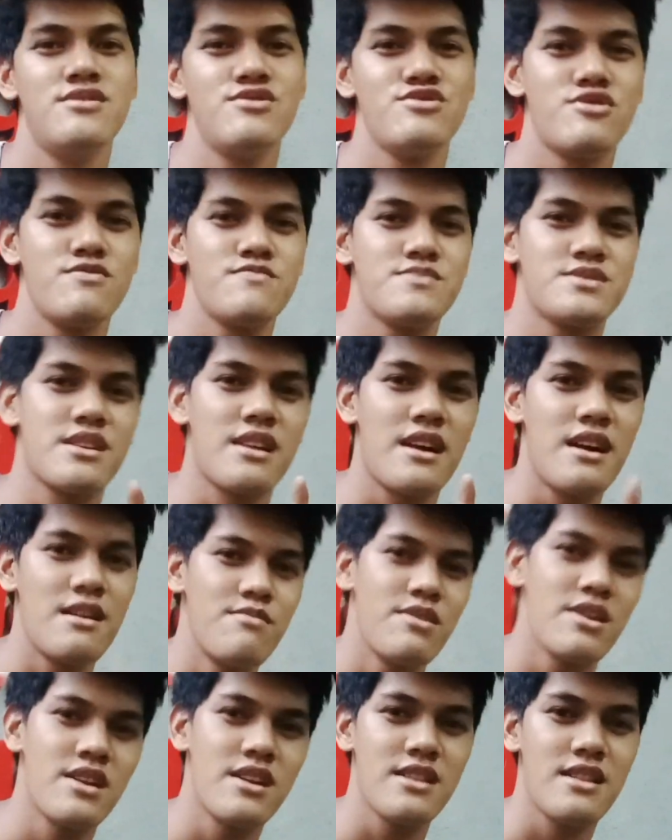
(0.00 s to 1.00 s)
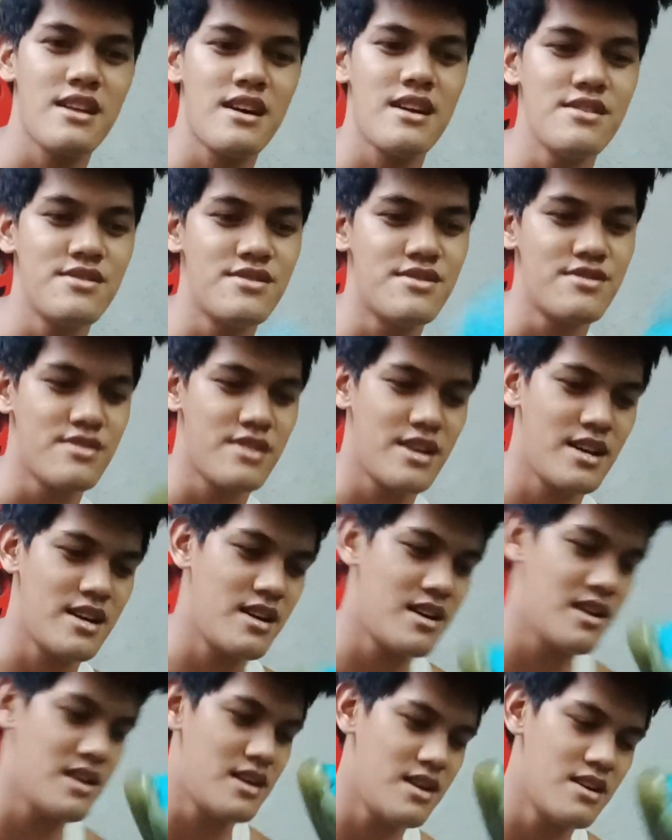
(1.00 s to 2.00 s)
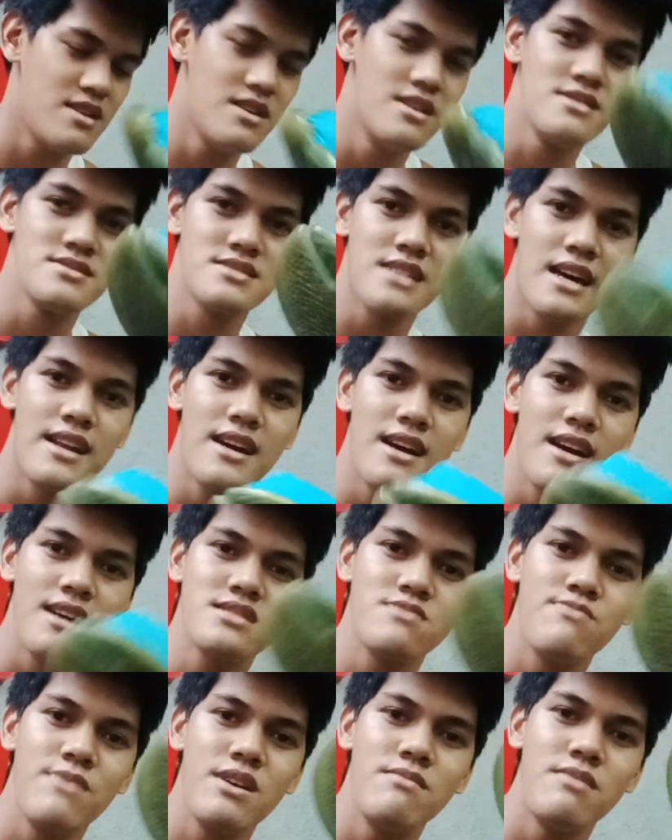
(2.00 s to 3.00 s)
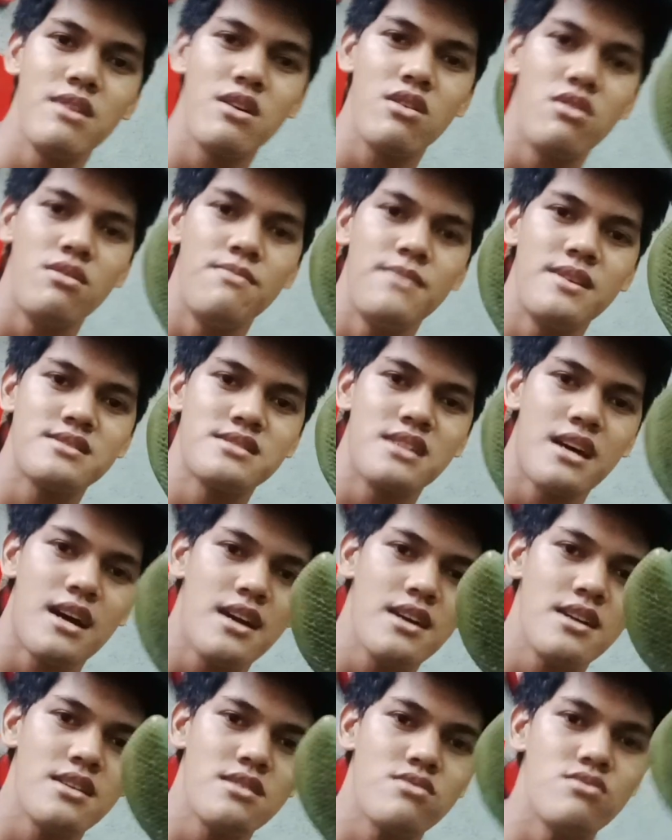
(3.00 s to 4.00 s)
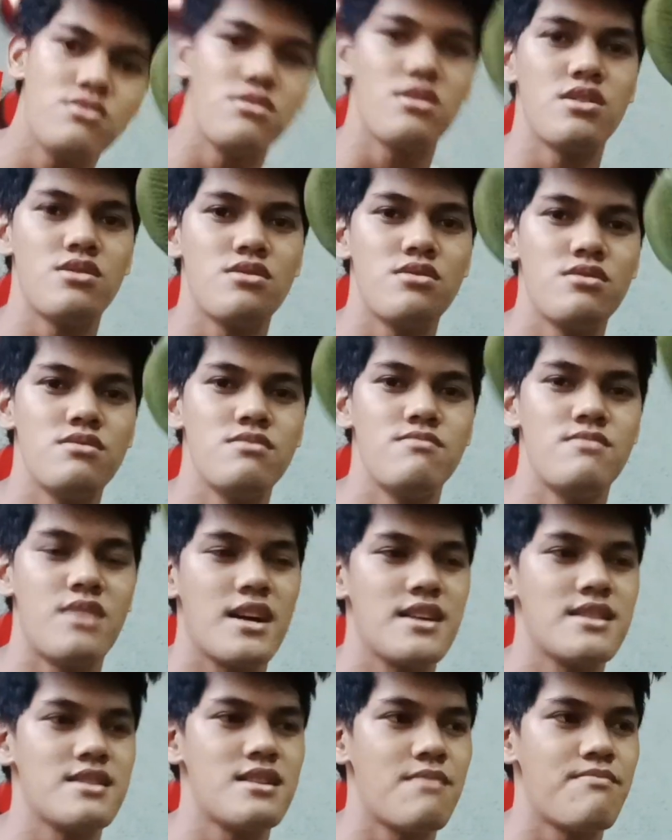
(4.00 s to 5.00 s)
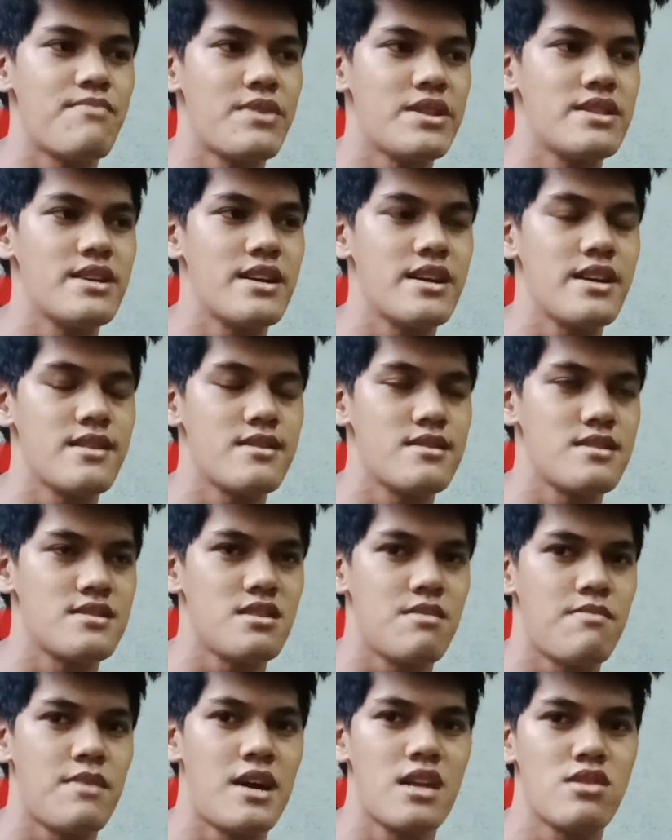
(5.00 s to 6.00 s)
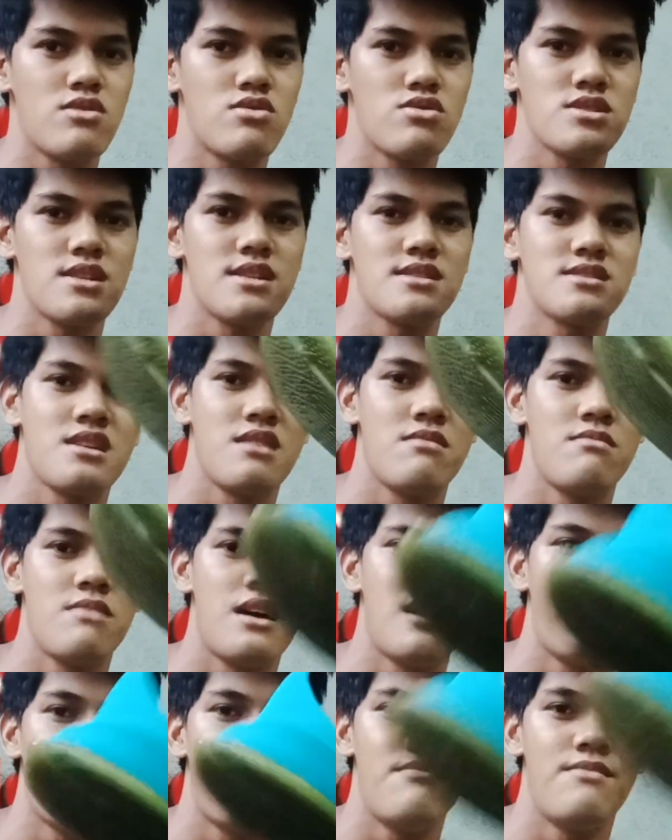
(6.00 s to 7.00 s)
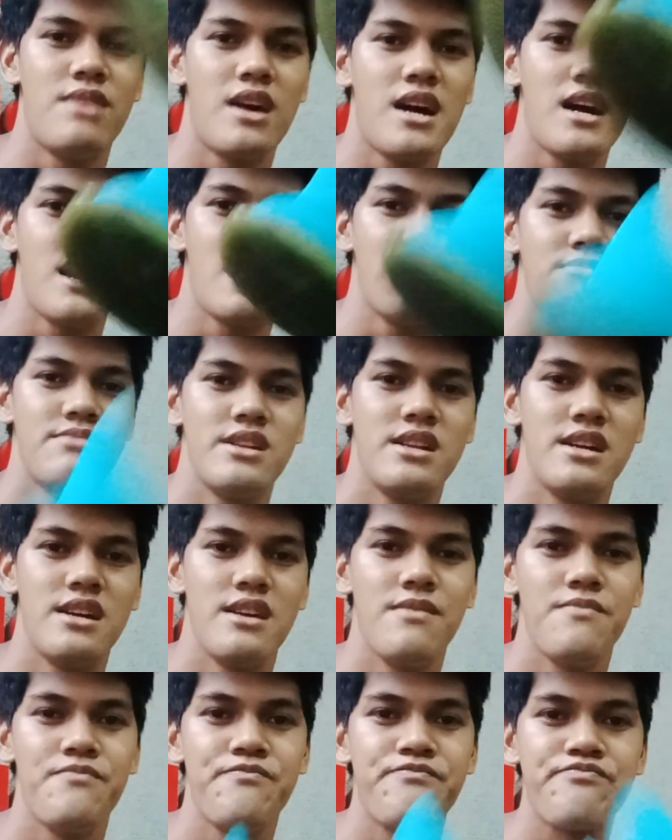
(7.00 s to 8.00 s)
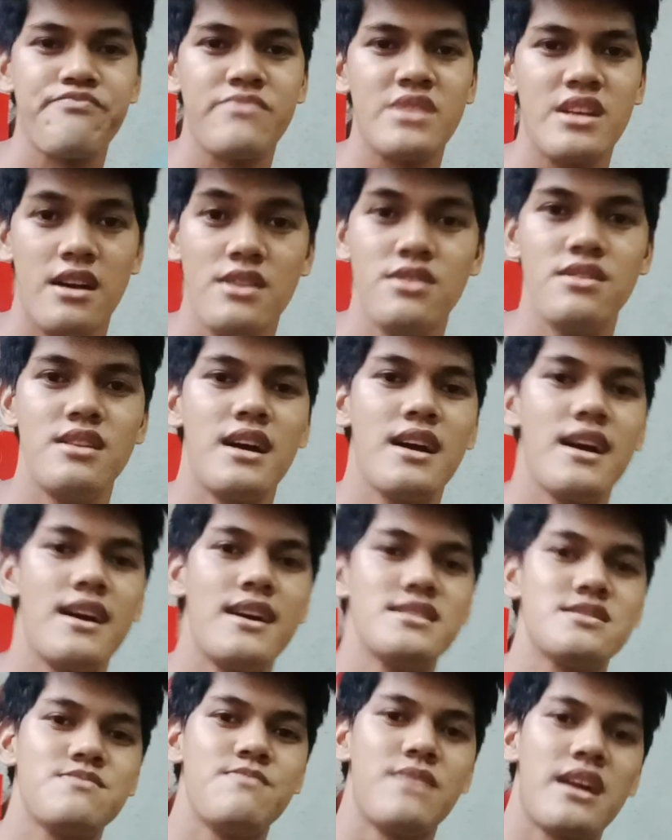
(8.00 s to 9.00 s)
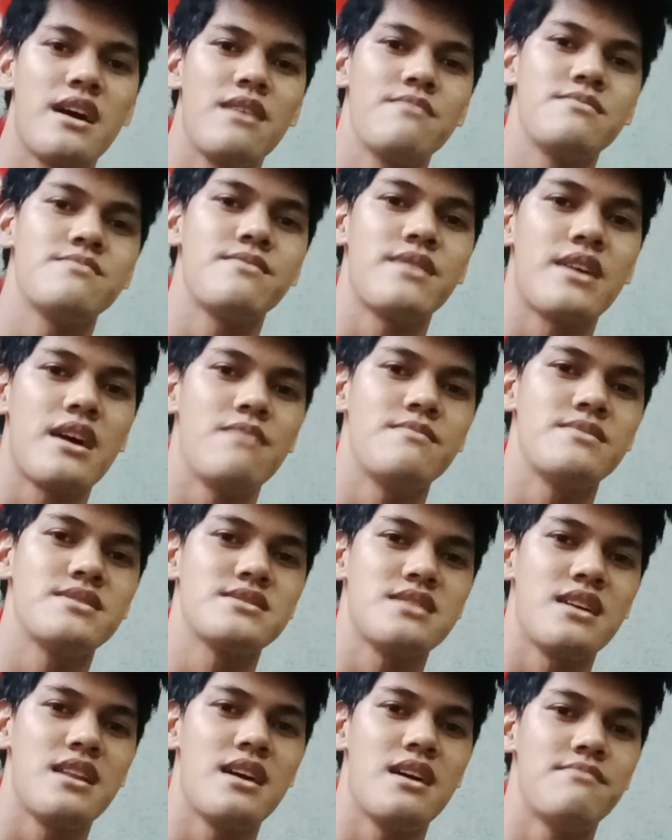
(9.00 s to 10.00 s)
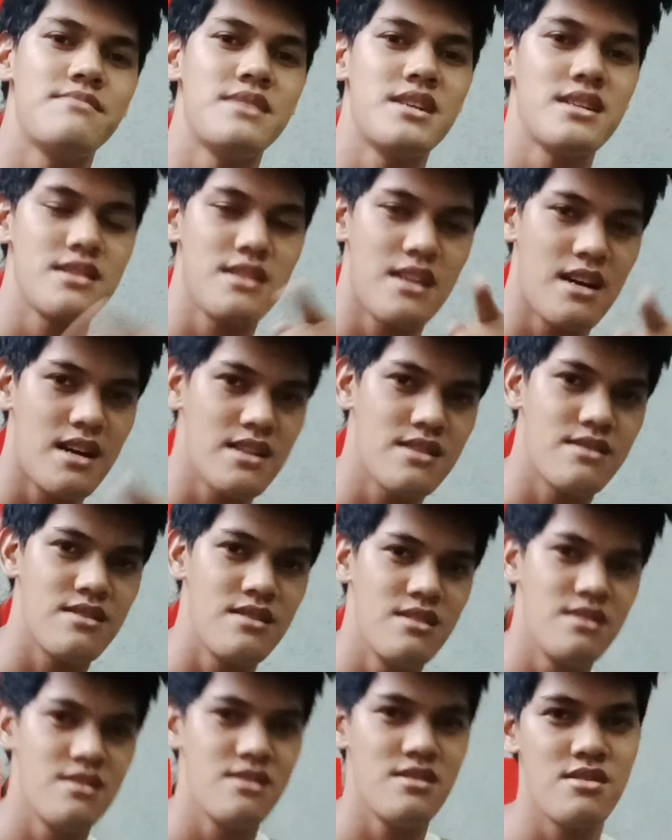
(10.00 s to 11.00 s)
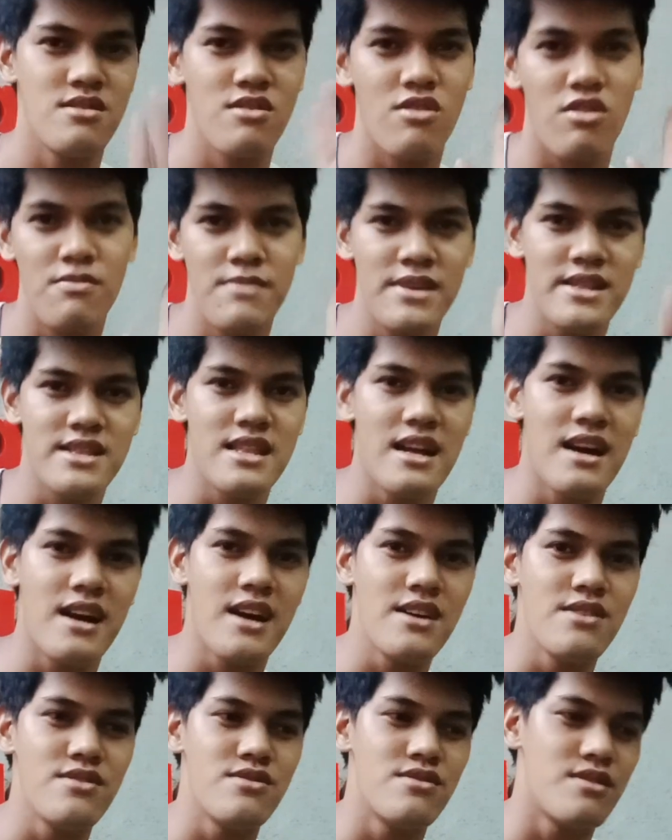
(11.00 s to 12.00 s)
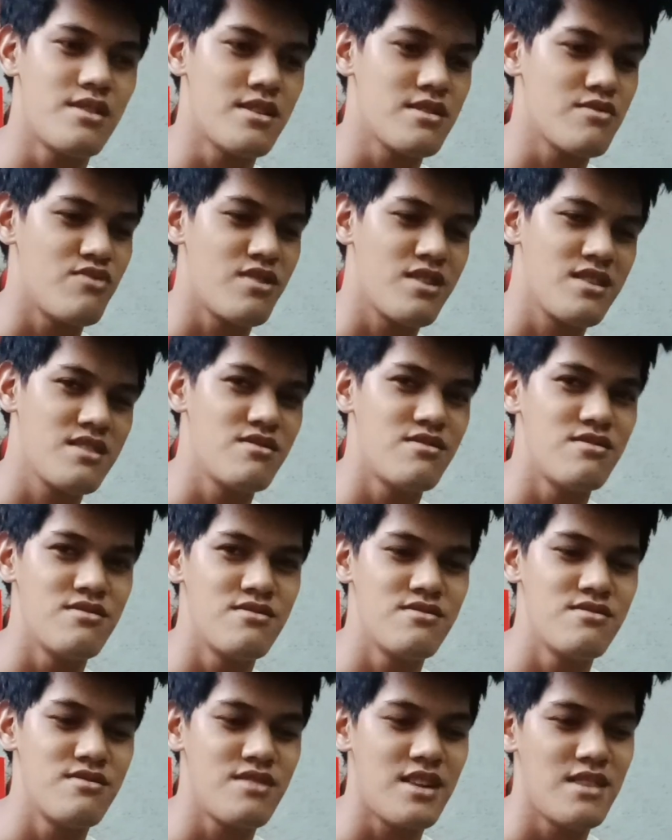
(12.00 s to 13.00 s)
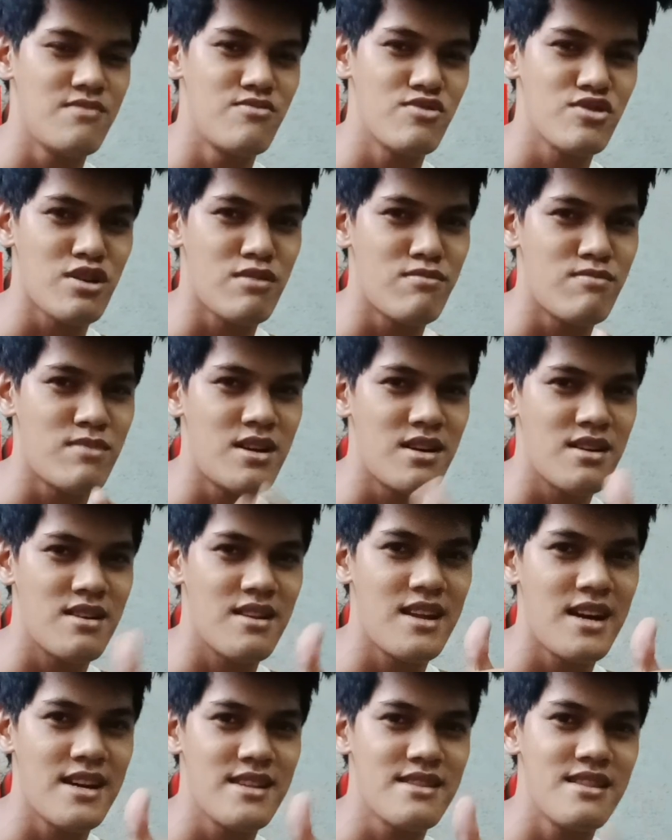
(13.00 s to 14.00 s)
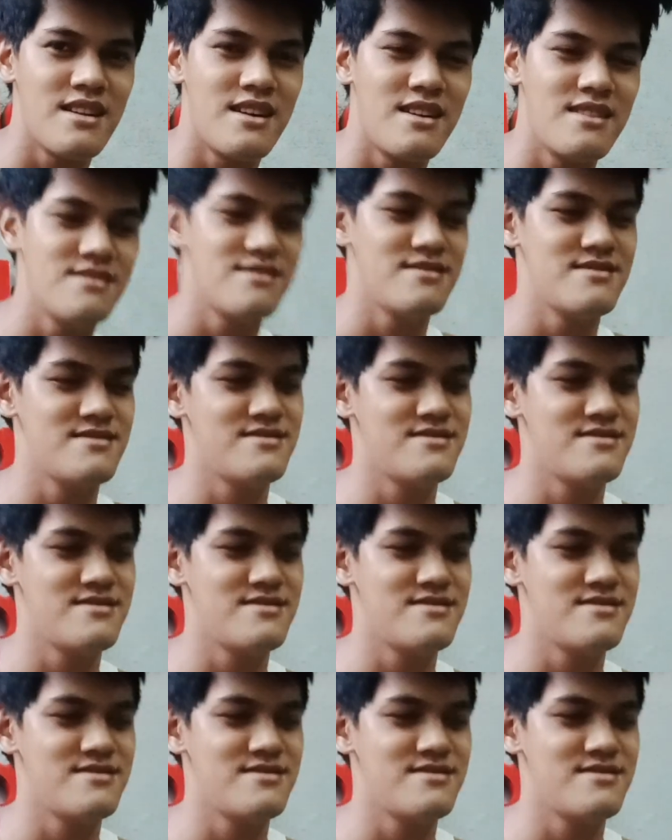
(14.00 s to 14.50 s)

subscriber na tayo kaya sana guys may mag-comment sa akin kung anong magandang pandikit na sapatos at sa ma makakabili ayun lang guys maraming maraming salamat at comment lang kayo at wag nung kalimutang mag like lang